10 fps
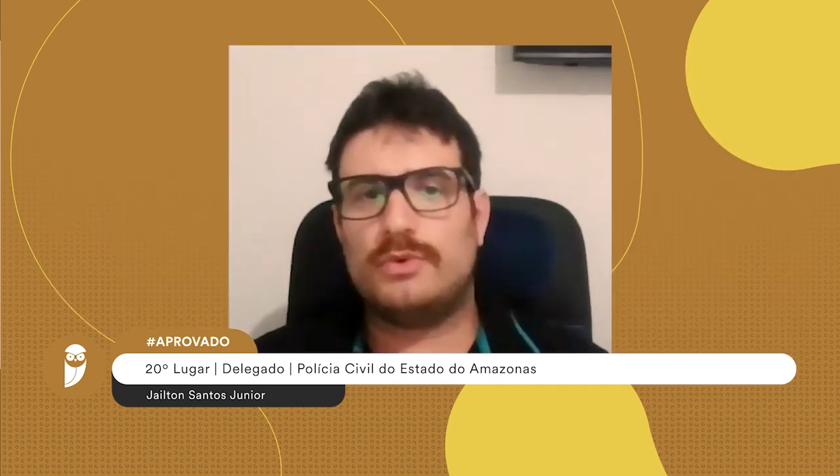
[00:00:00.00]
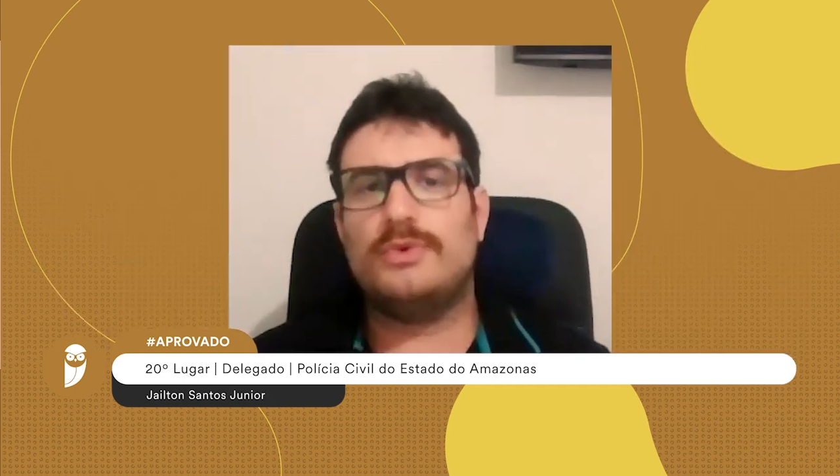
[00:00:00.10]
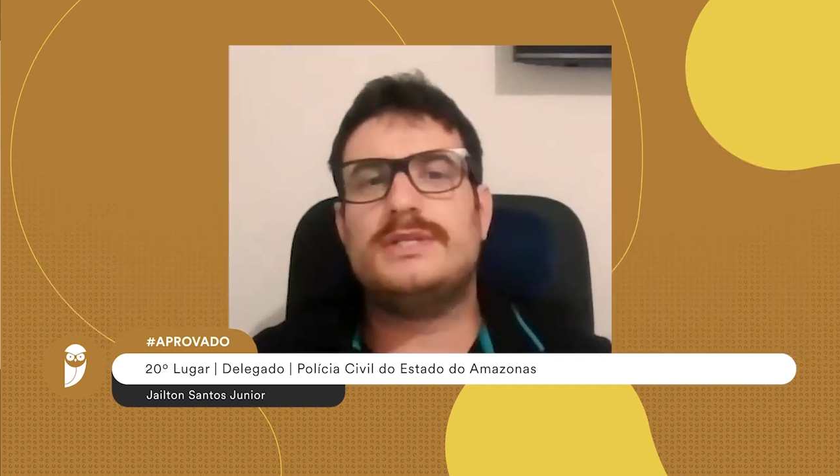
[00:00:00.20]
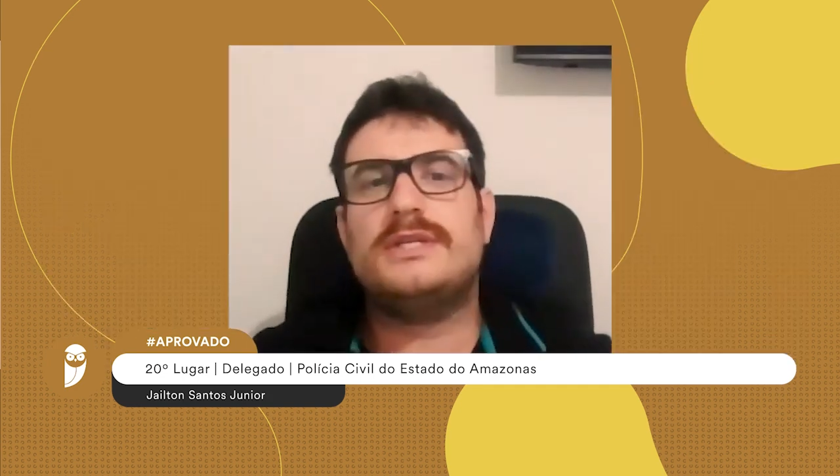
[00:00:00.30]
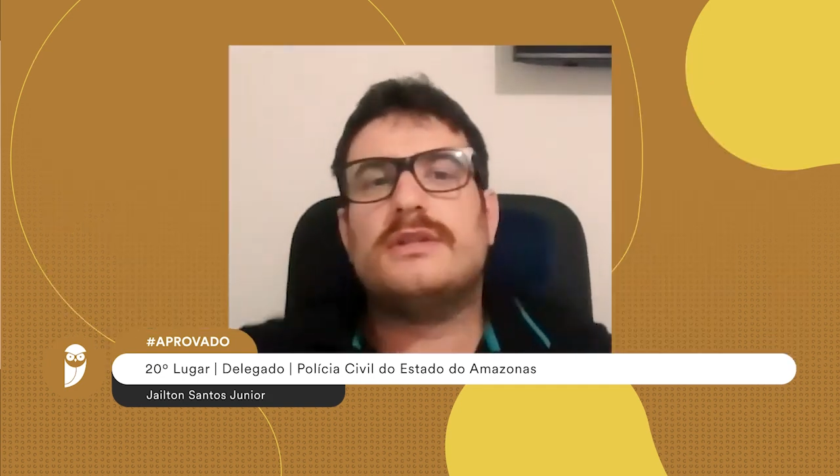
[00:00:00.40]

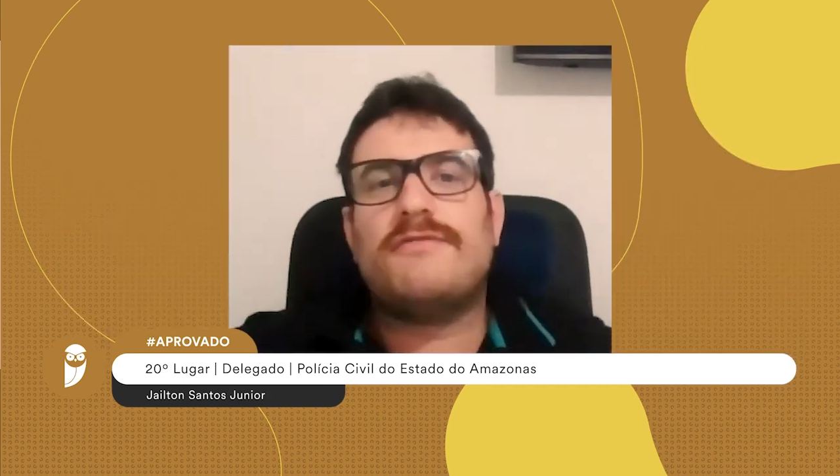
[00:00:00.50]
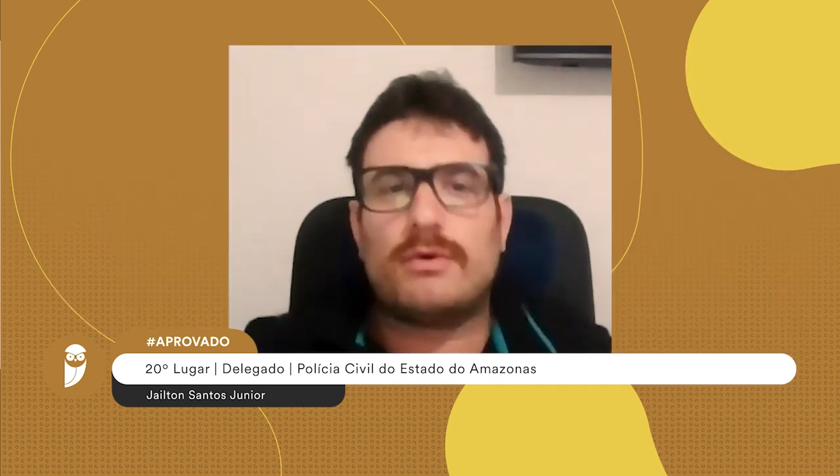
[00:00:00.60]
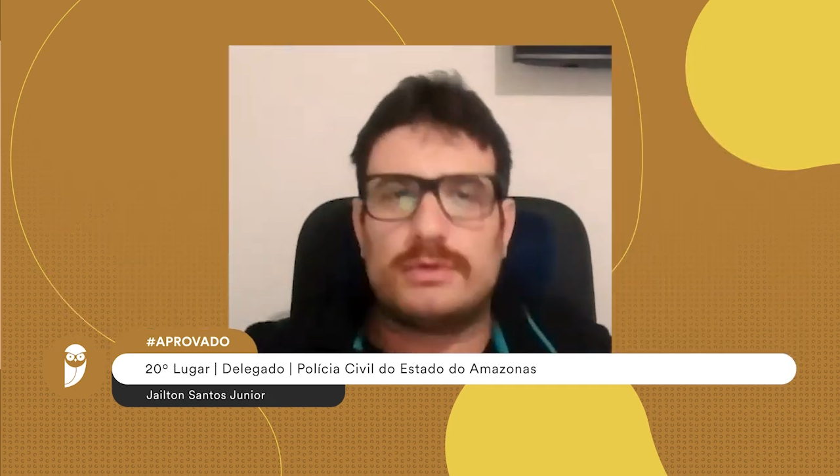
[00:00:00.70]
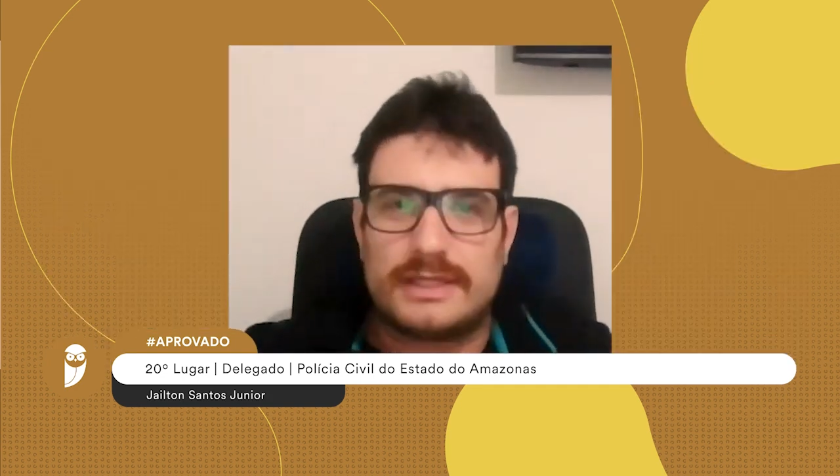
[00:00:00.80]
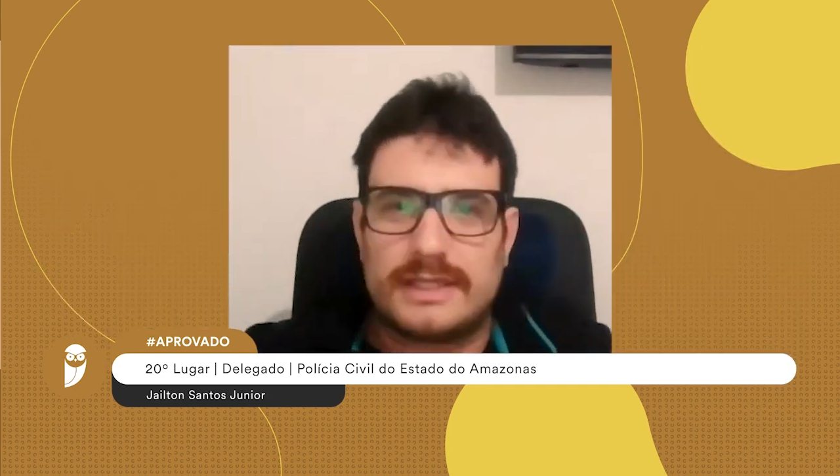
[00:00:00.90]
o ensino na
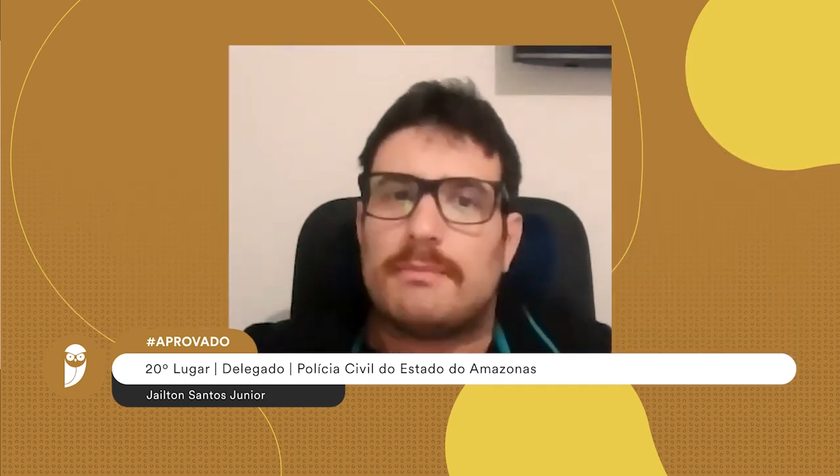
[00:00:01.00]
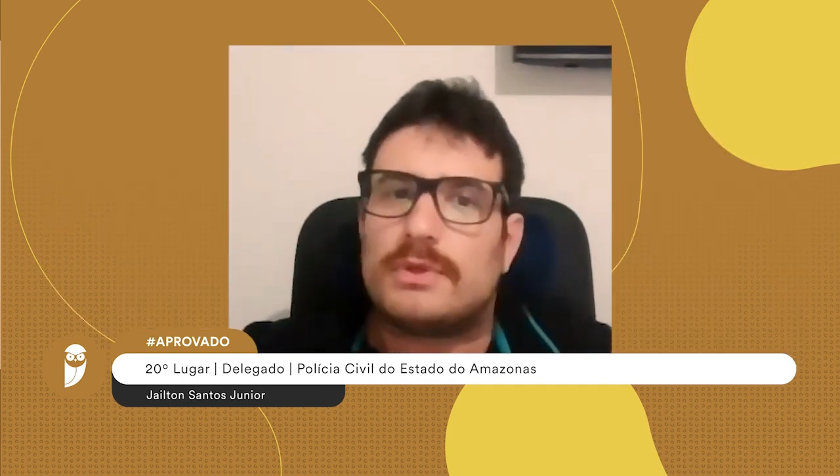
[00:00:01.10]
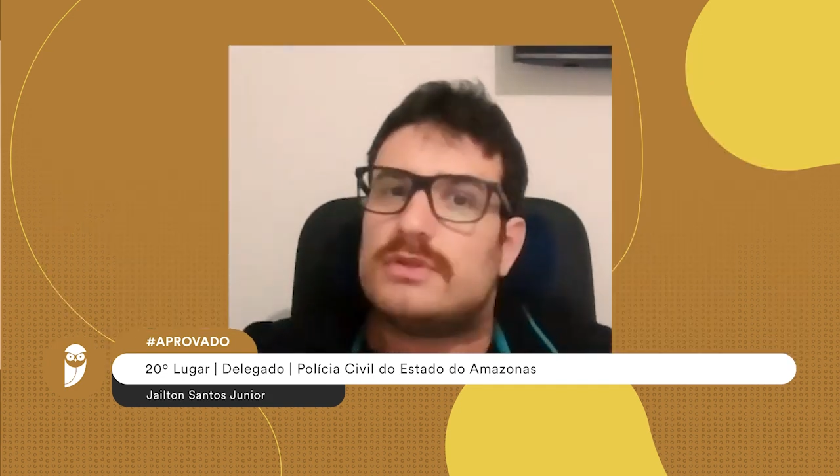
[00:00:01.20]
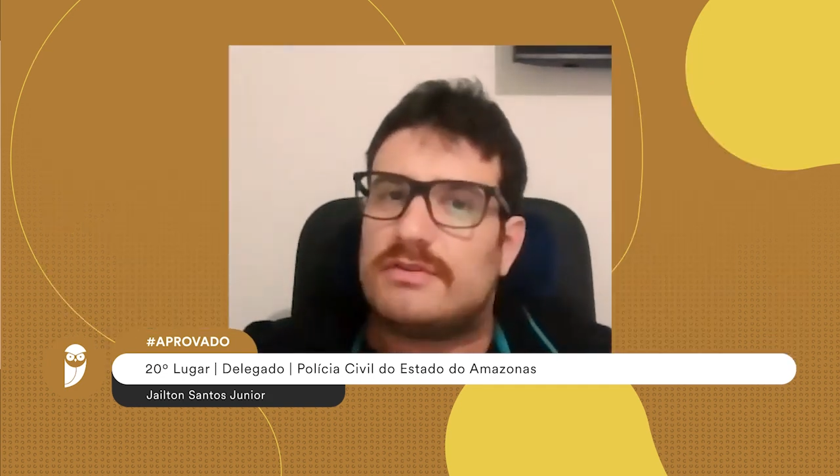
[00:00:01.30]
faculdade era muito